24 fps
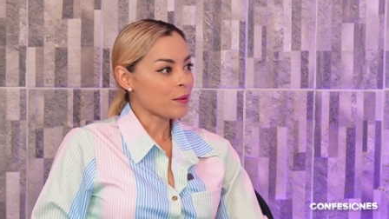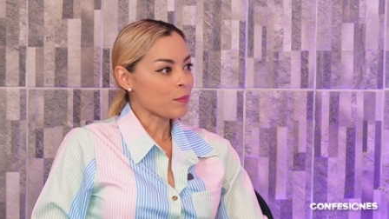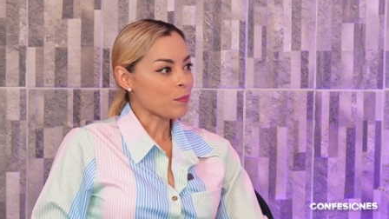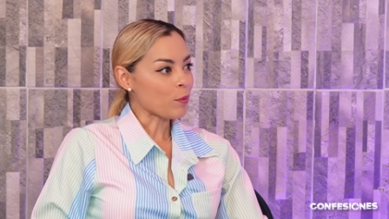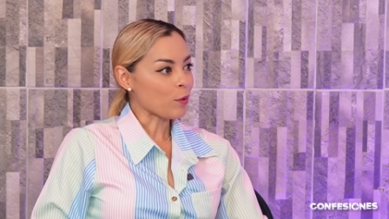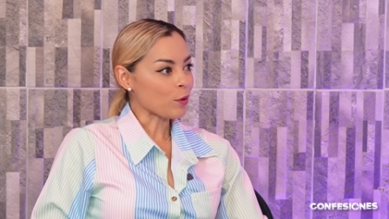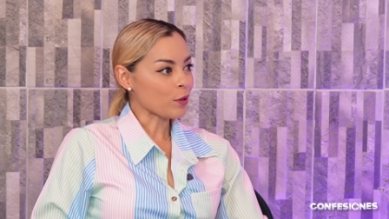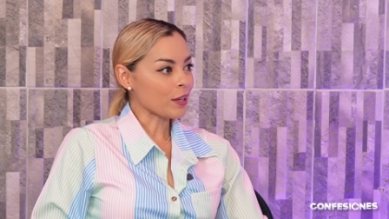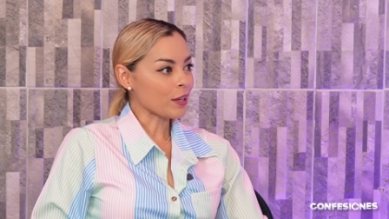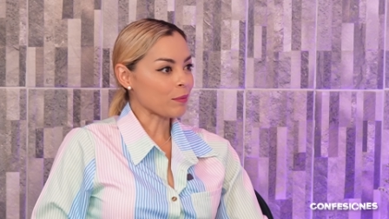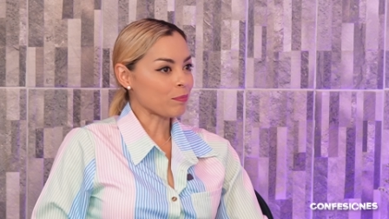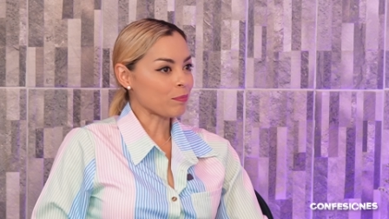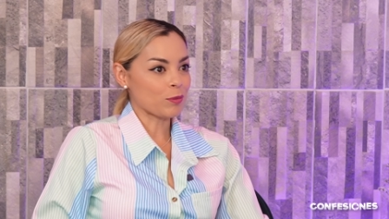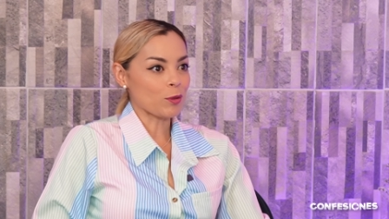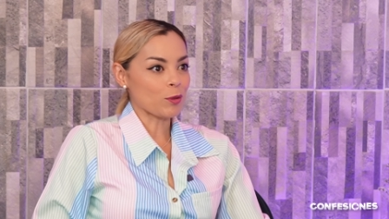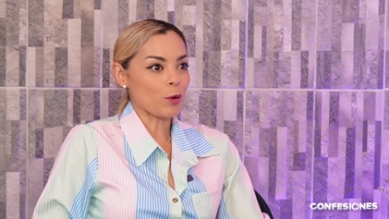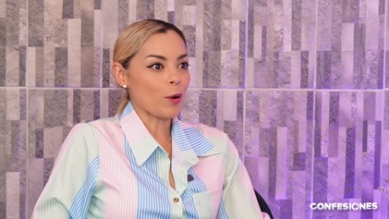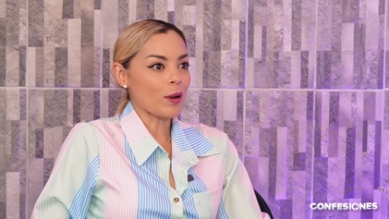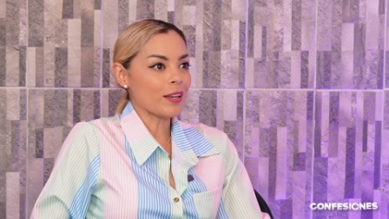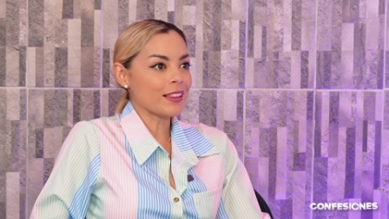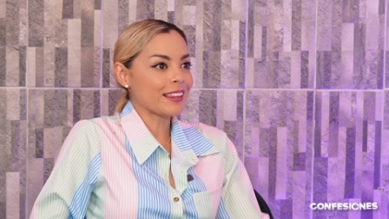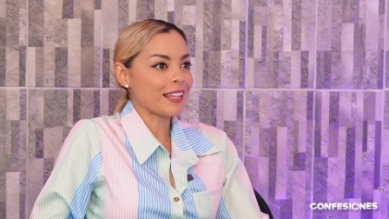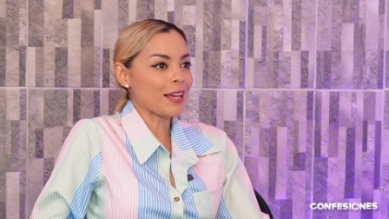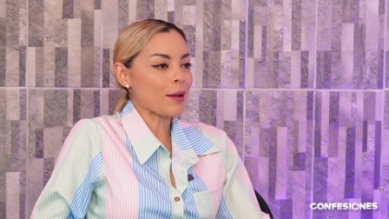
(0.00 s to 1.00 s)
porque
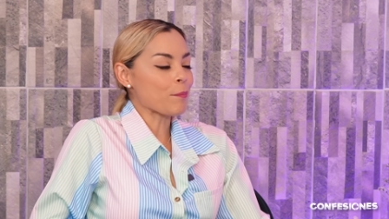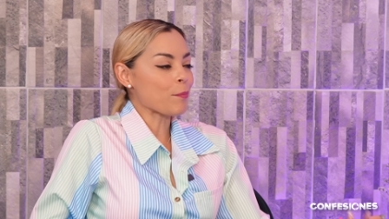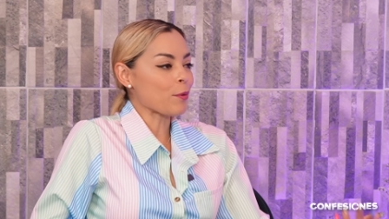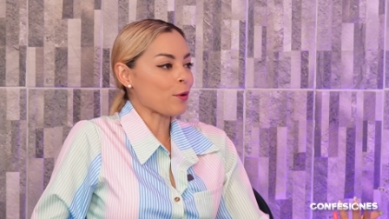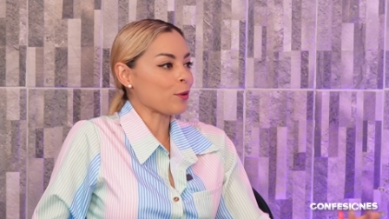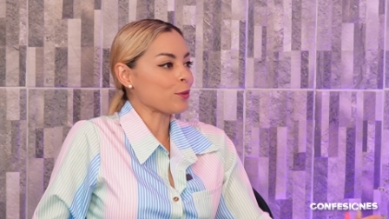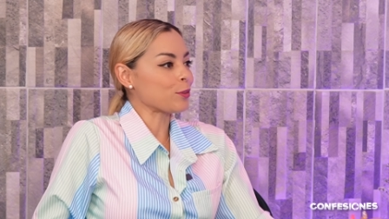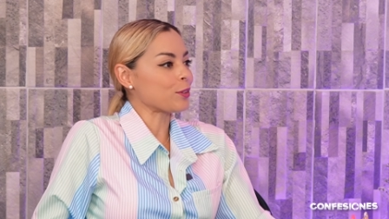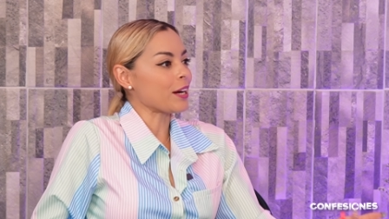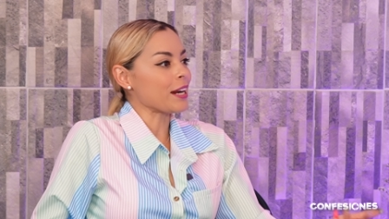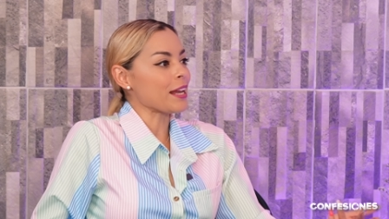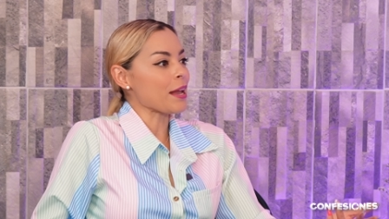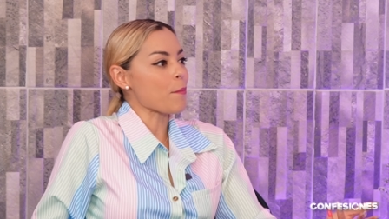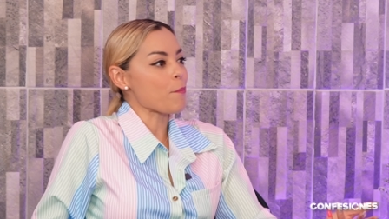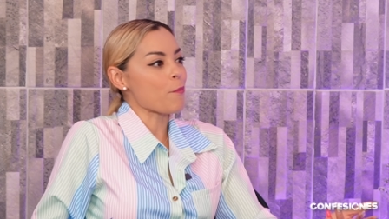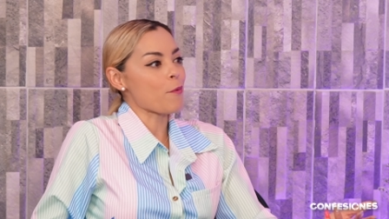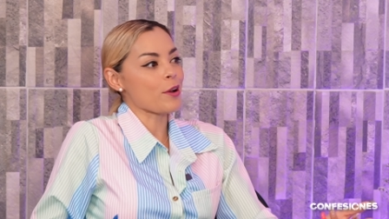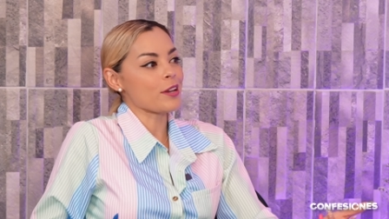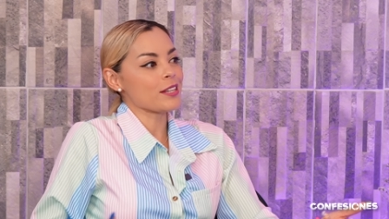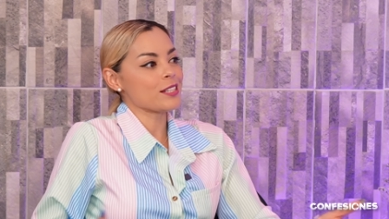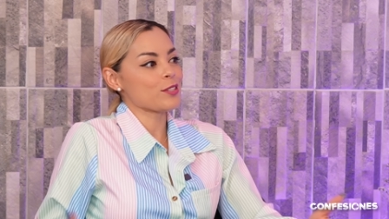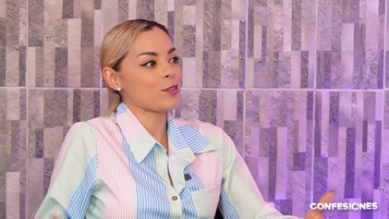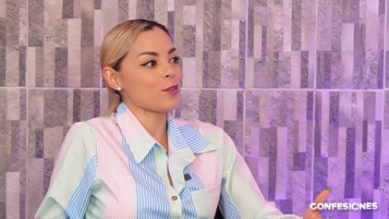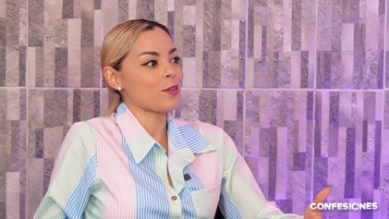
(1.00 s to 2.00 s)
todo el tiempo lo traía
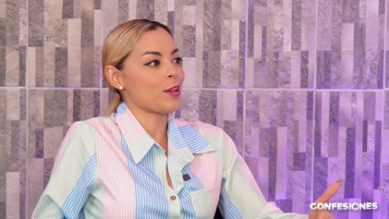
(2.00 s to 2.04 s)
puesto,